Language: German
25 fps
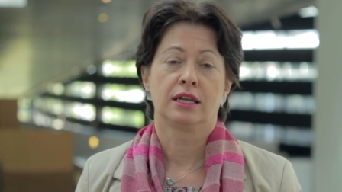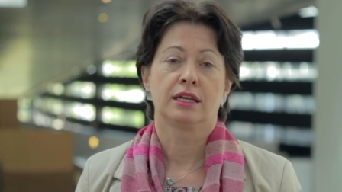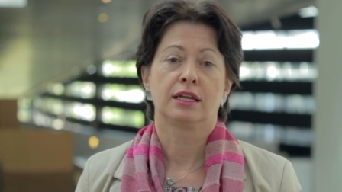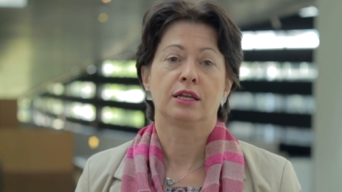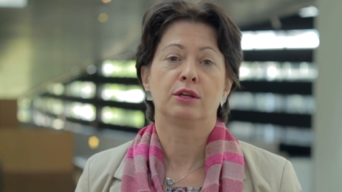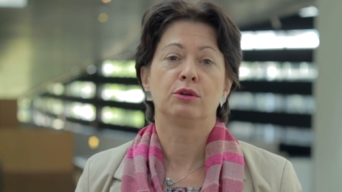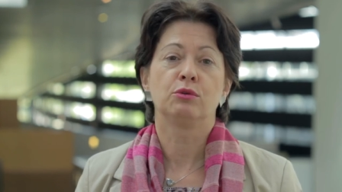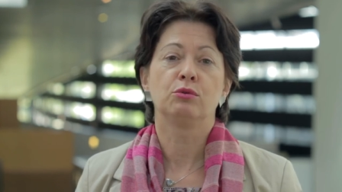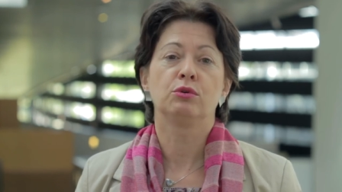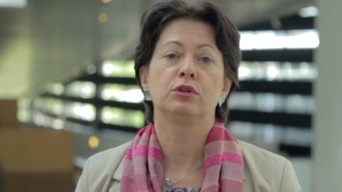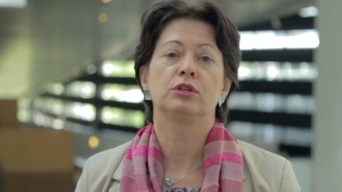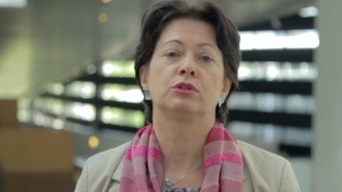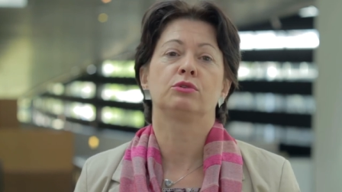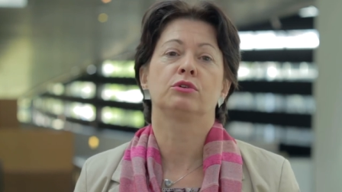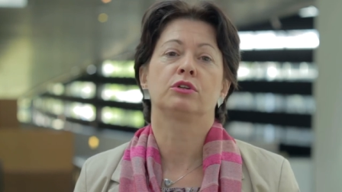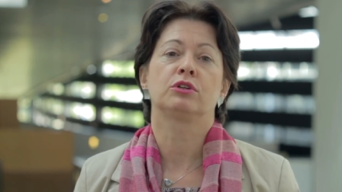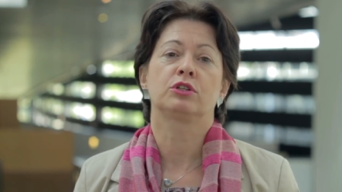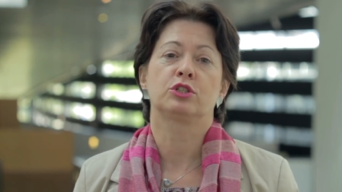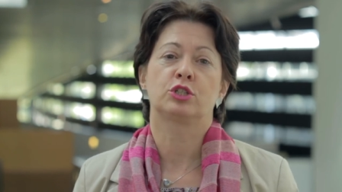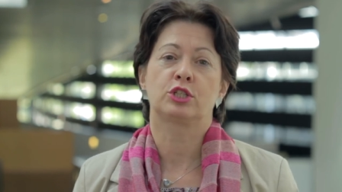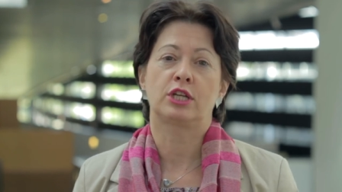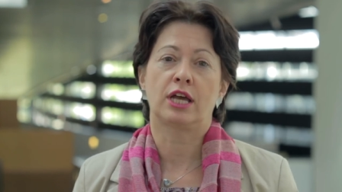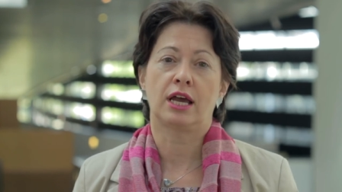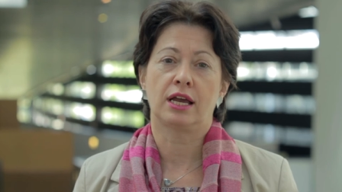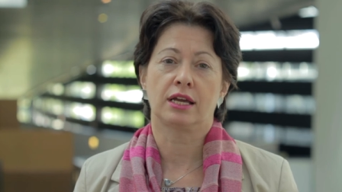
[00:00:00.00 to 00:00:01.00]
denn nur durch
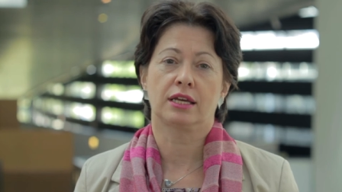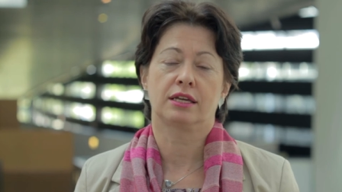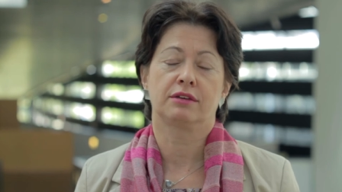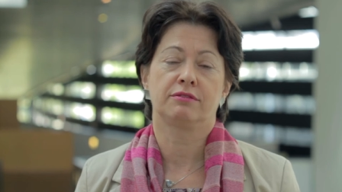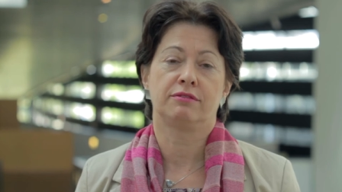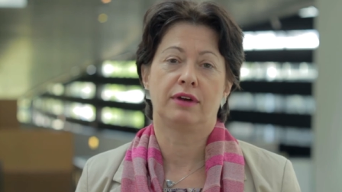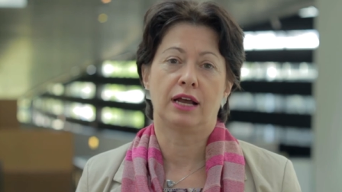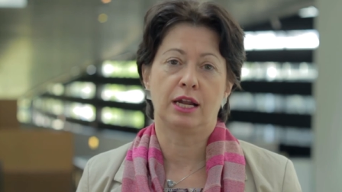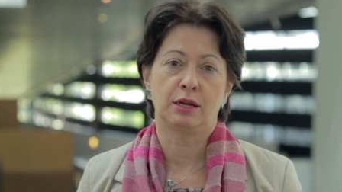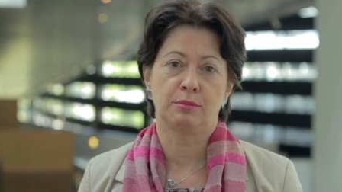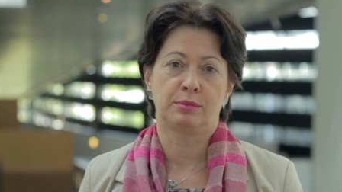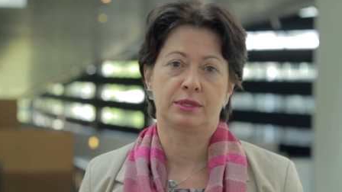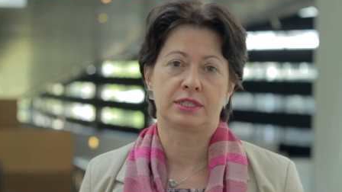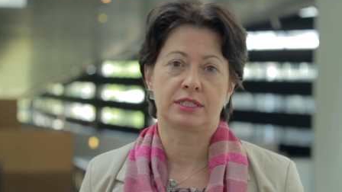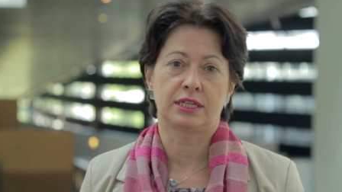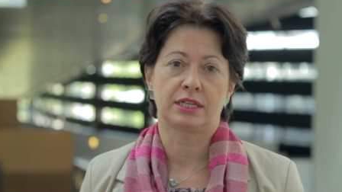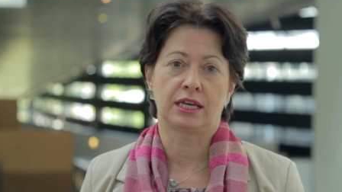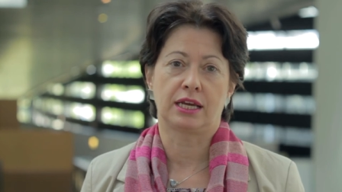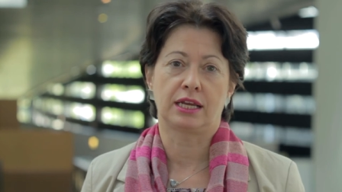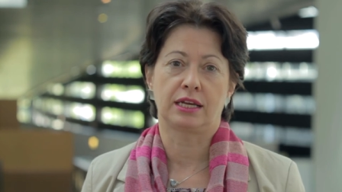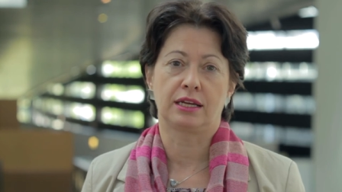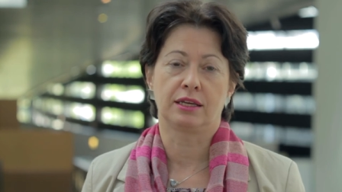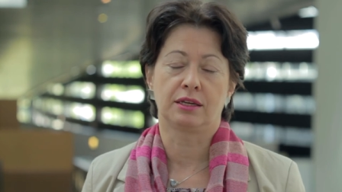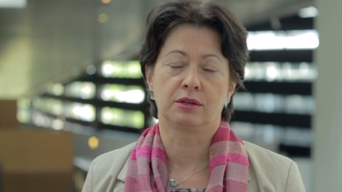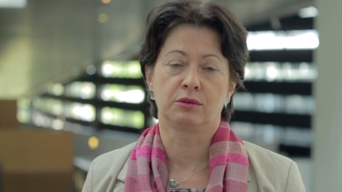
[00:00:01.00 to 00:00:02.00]
starke
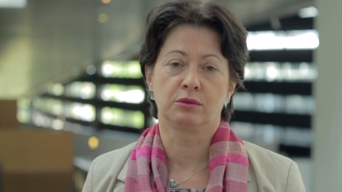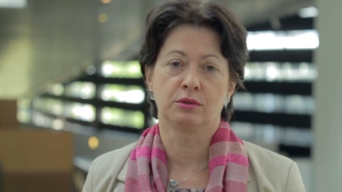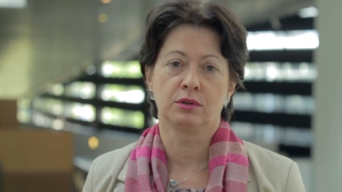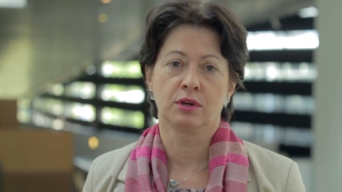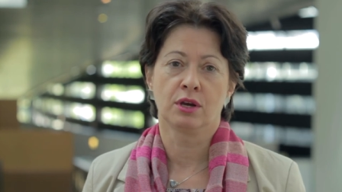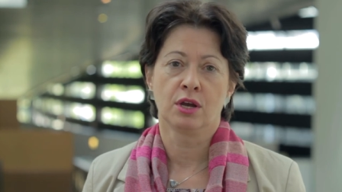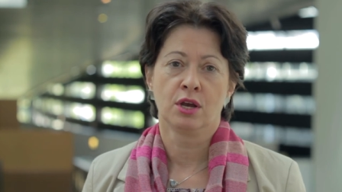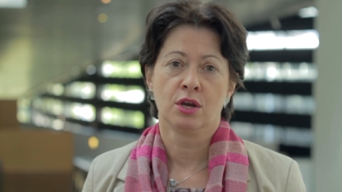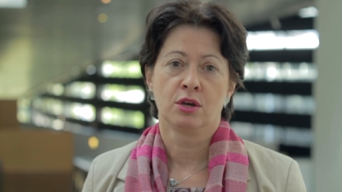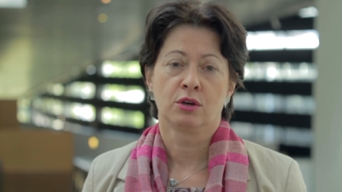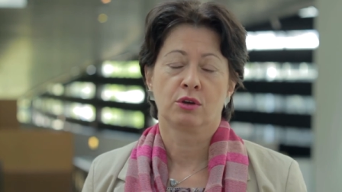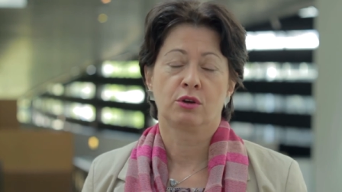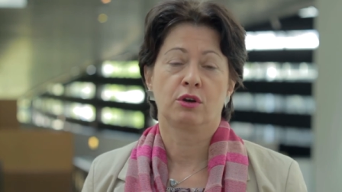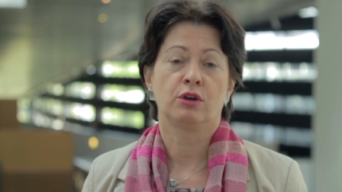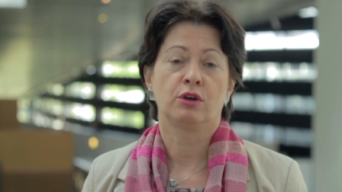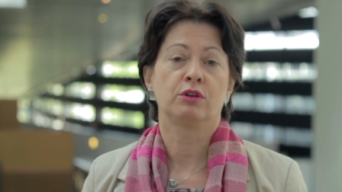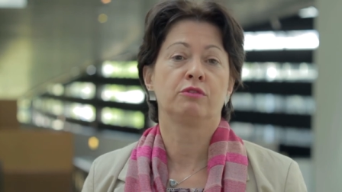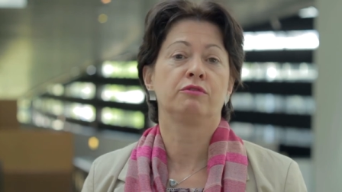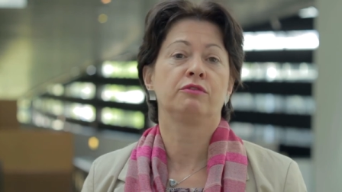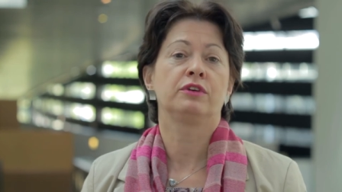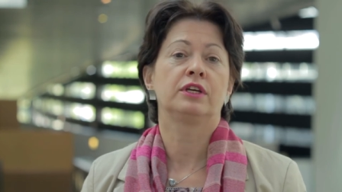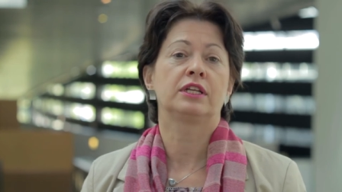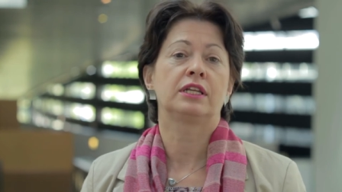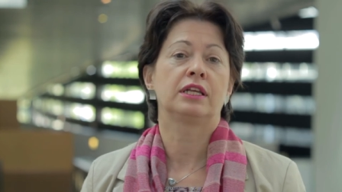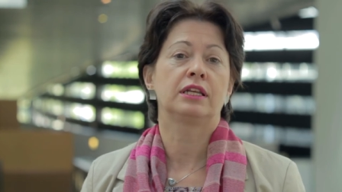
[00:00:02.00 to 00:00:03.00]
Wahlbeteiligung
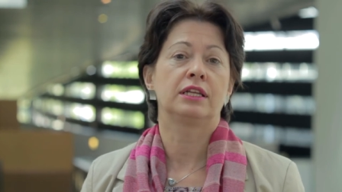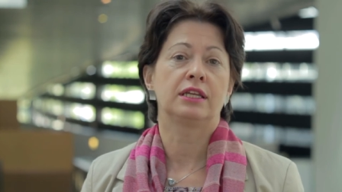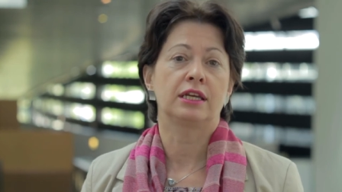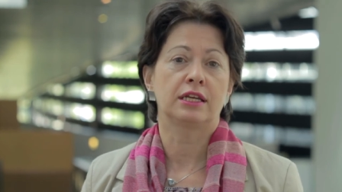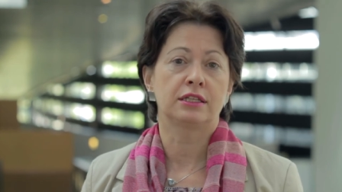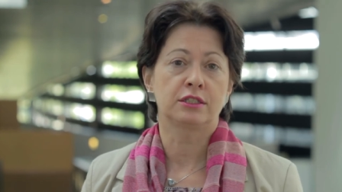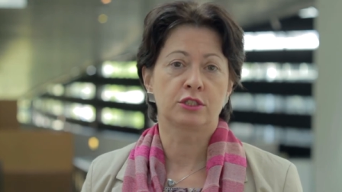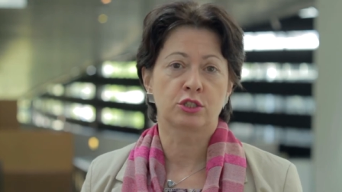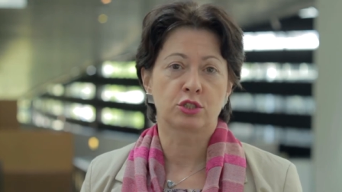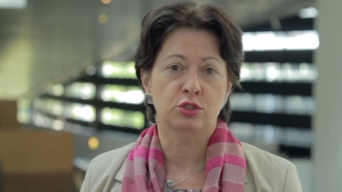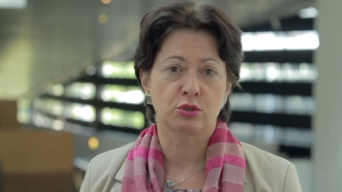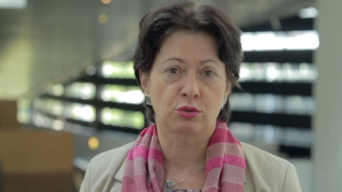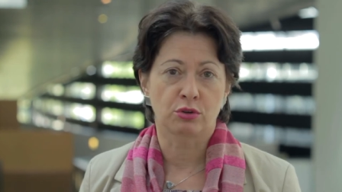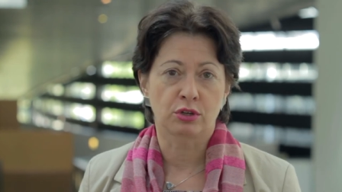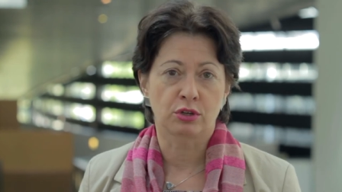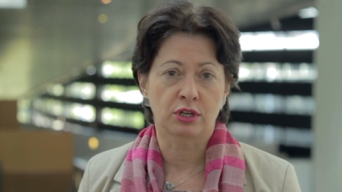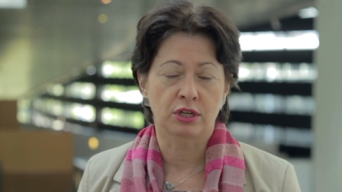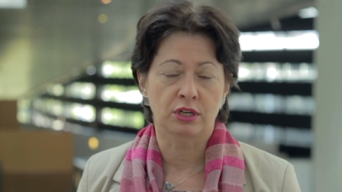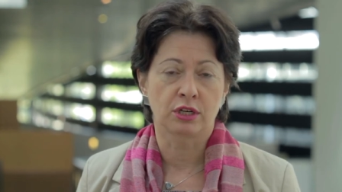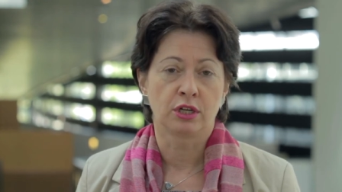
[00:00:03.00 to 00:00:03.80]
können wir den jetzt schon